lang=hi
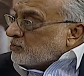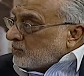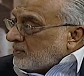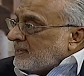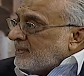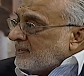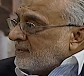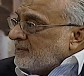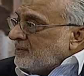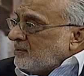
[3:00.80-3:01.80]
होती हैं
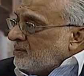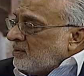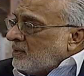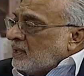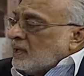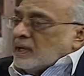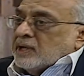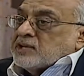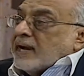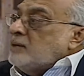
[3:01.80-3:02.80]
यू नो
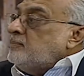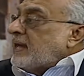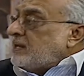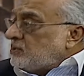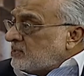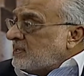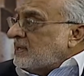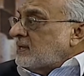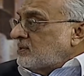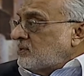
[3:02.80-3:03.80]
चाइल्ड मैरिज के
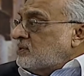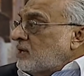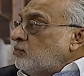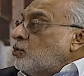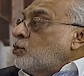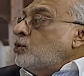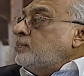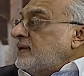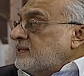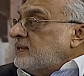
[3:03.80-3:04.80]
केसेस के हैं वो कोर्ट
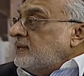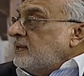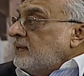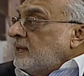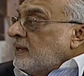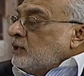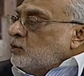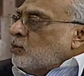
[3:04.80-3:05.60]
भेजते हैं तो